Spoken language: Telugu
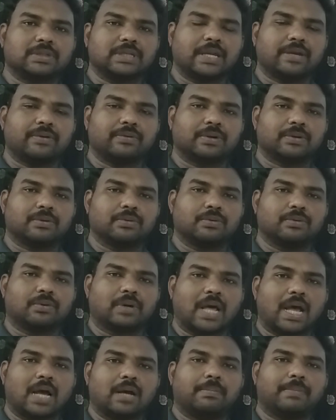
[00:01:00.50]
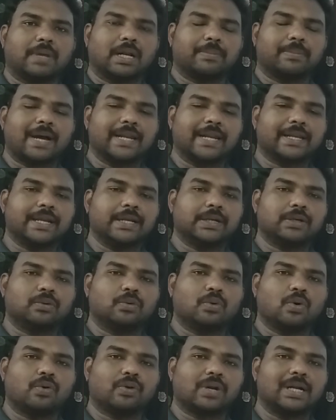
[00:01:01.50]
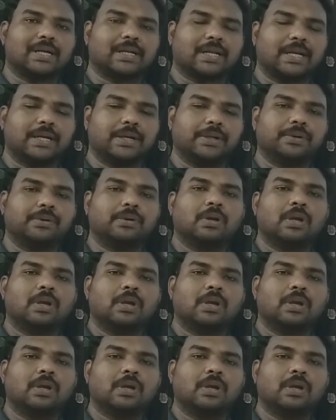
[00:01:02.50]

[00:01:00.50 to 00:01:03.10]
అయ్యే వరకు కూడా మన మార్కెట్ ఓవరాల్ ట్రెండ్